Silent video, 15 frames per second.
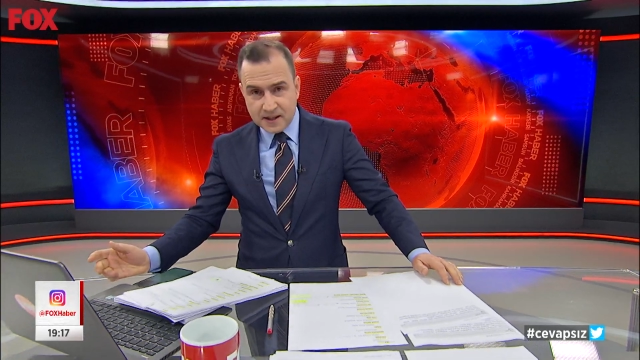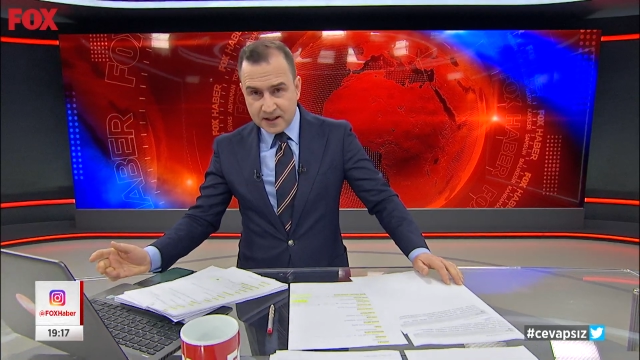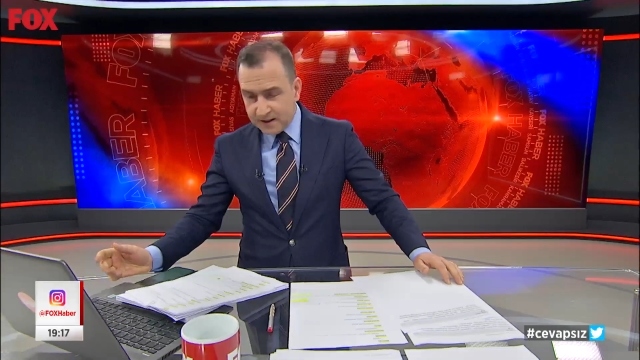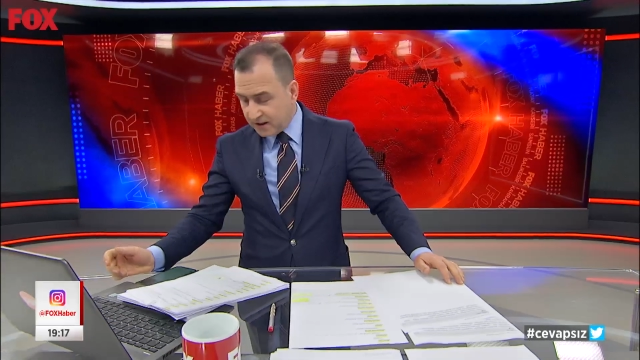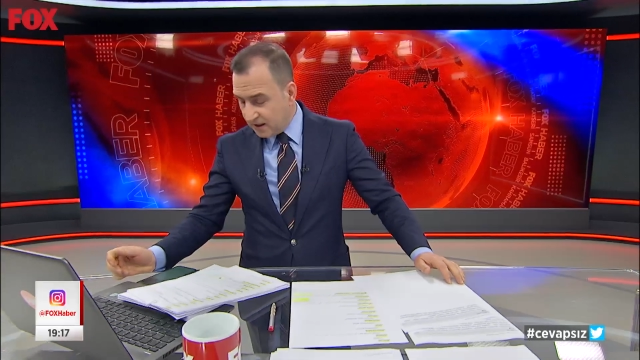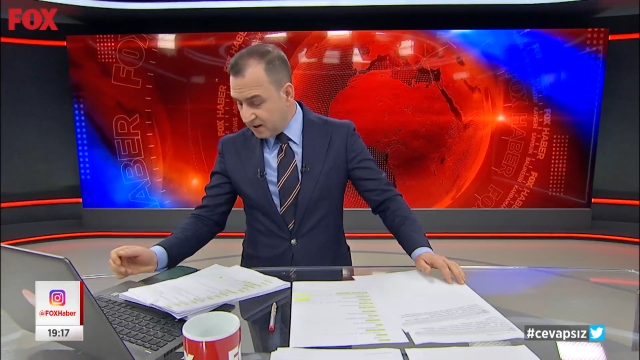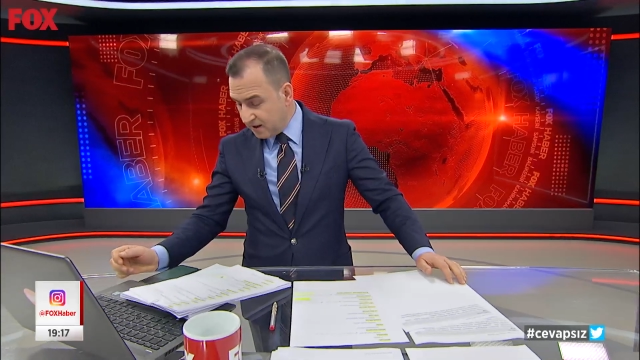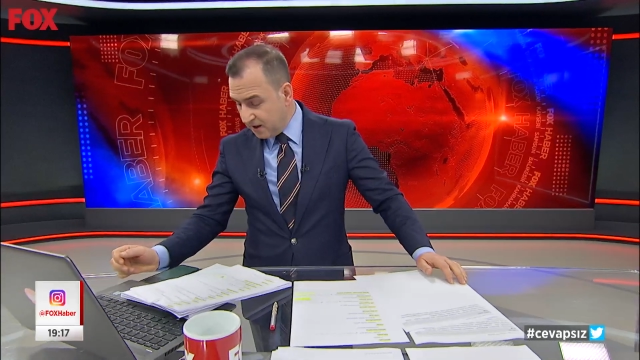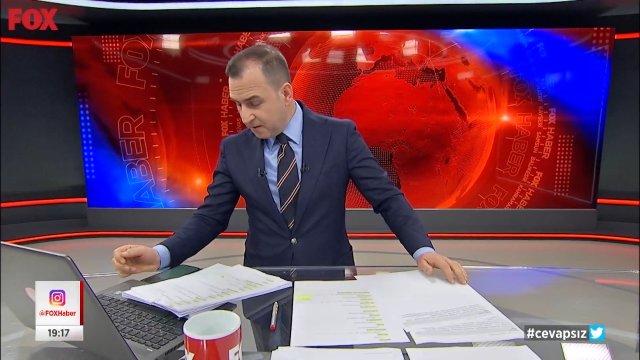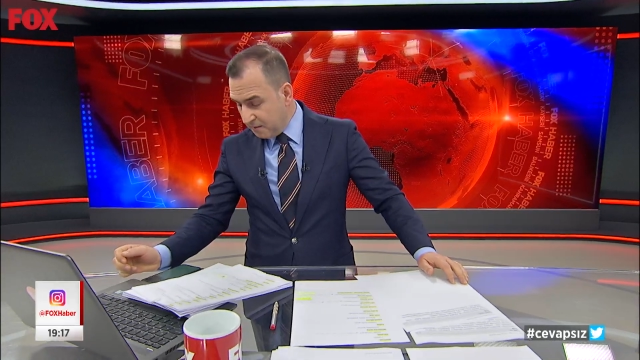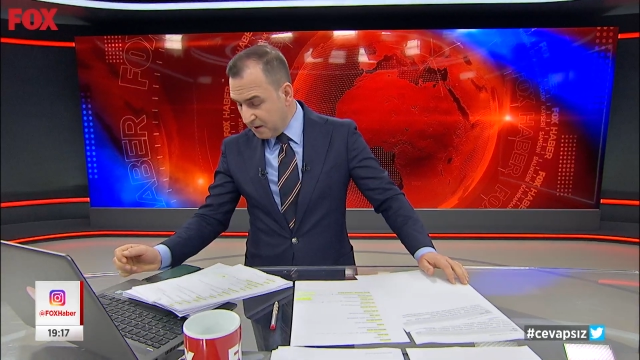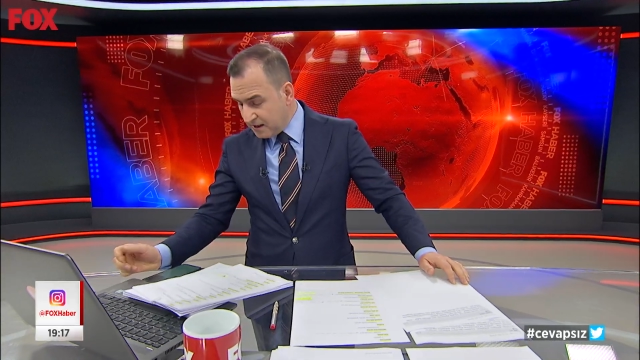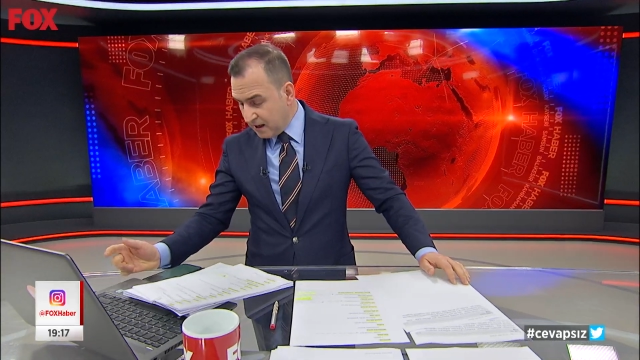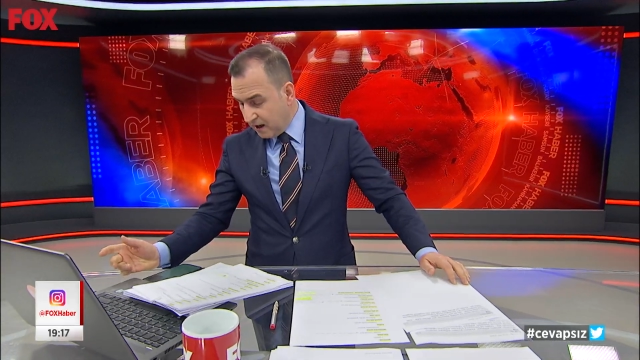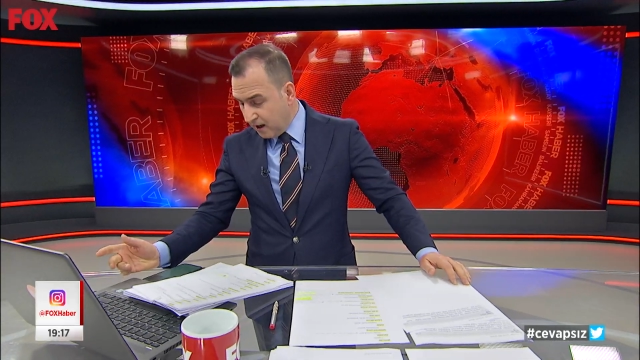etiketine
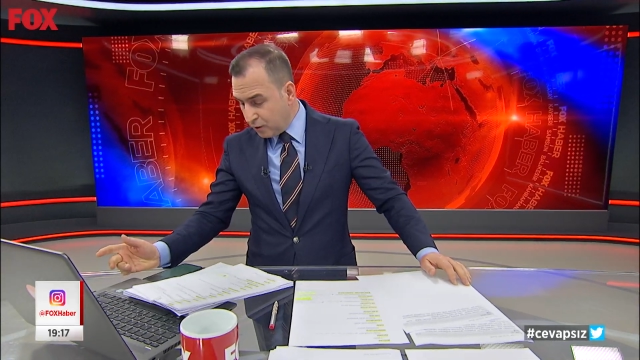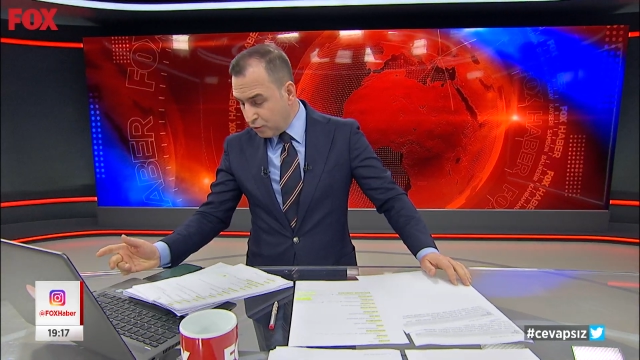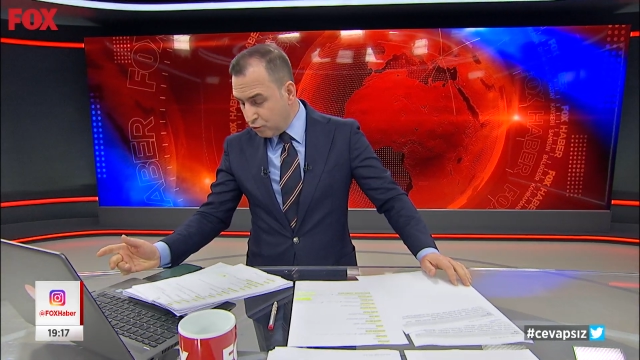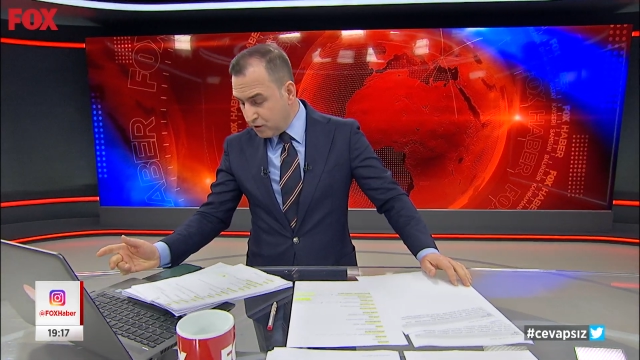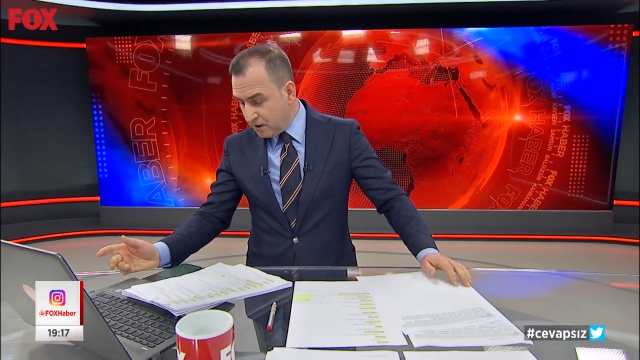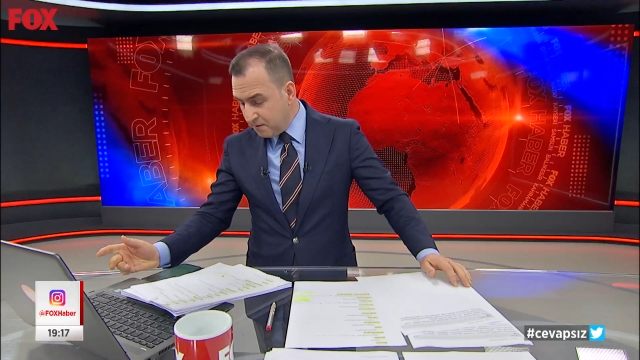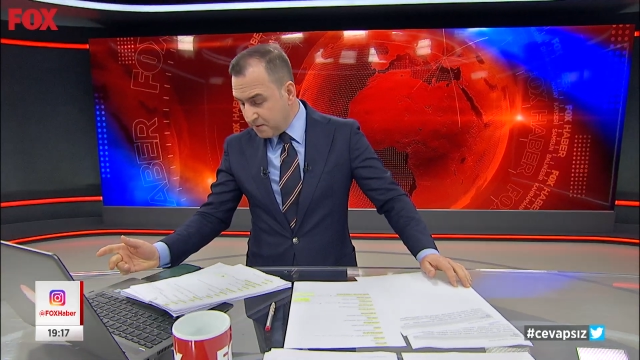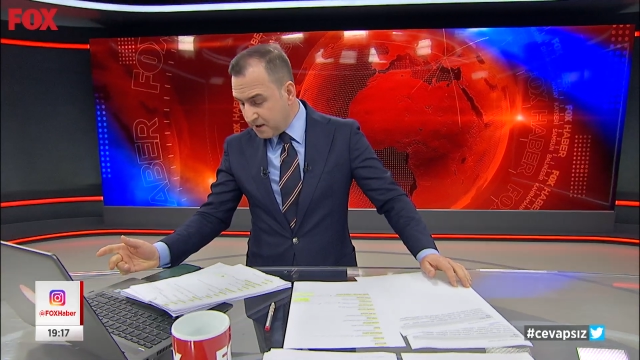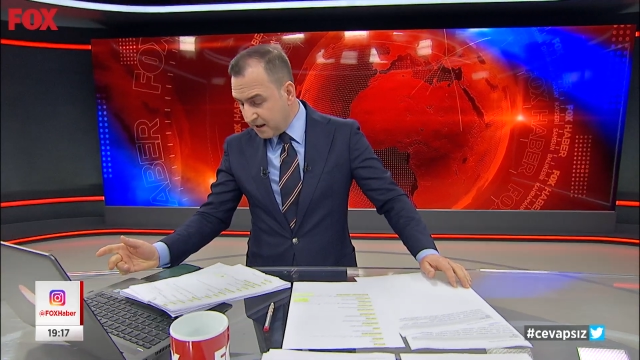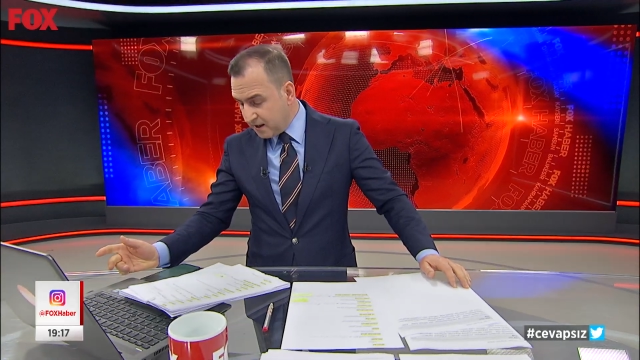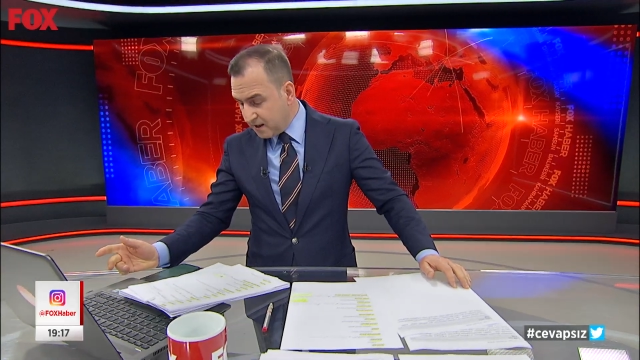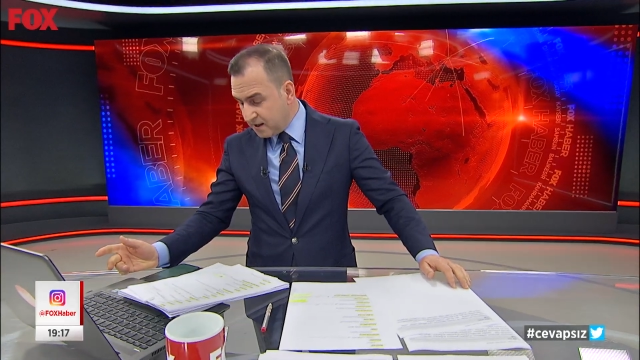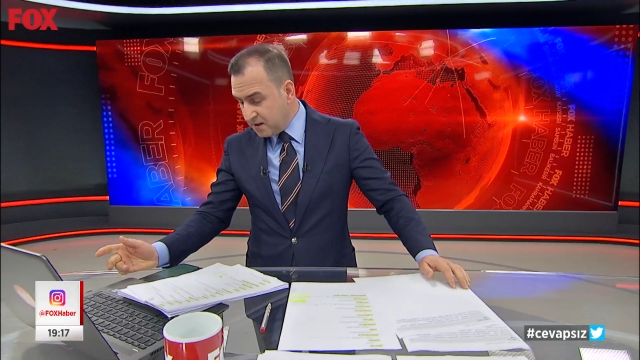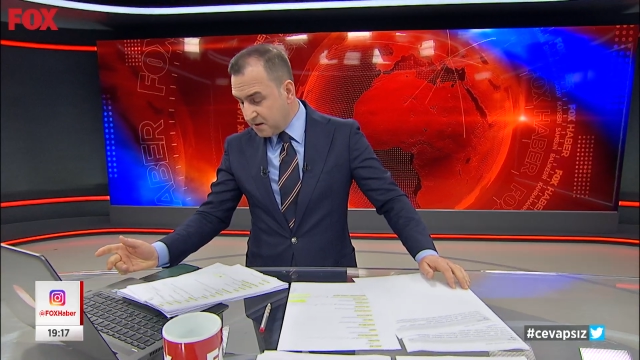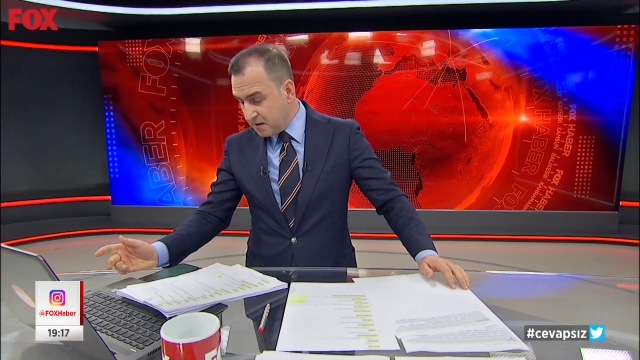mesela
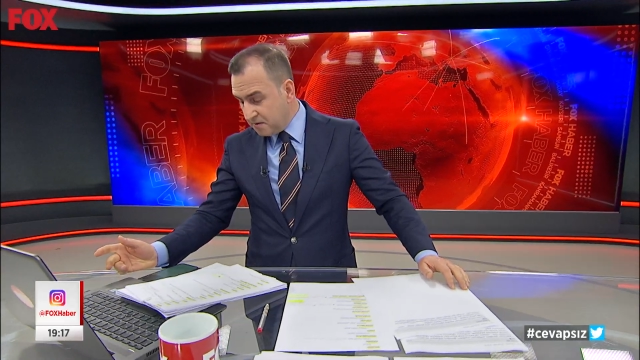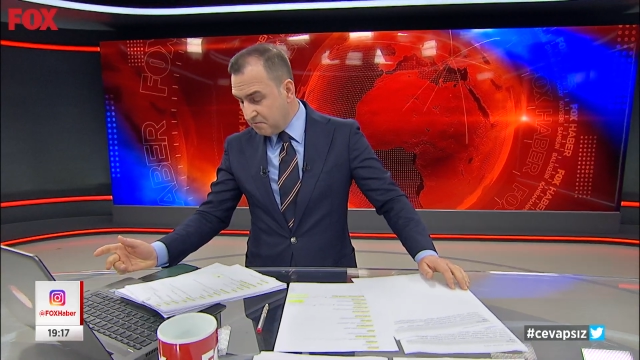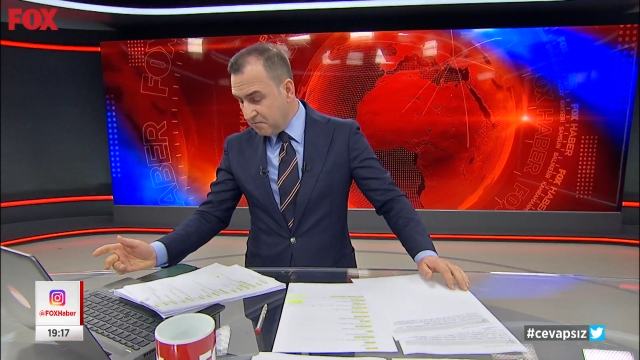128